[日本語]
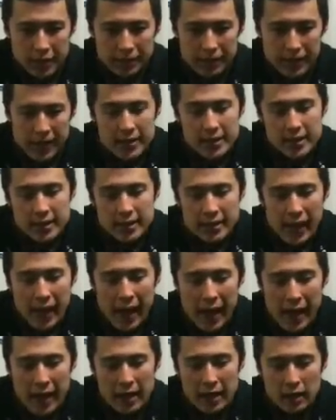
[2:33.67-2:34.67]
リベンジして
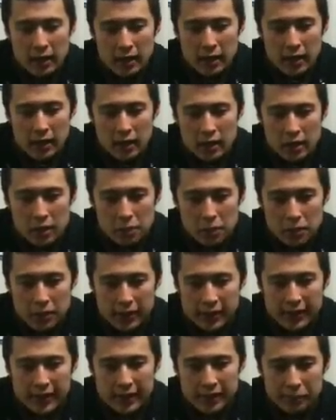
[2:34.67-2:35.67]

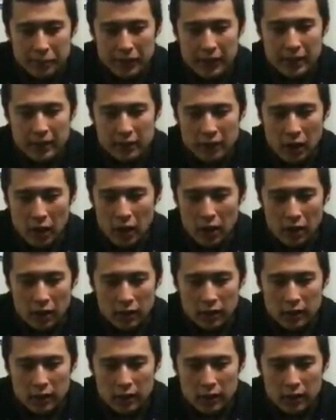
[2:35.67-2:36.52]
もう金メダルは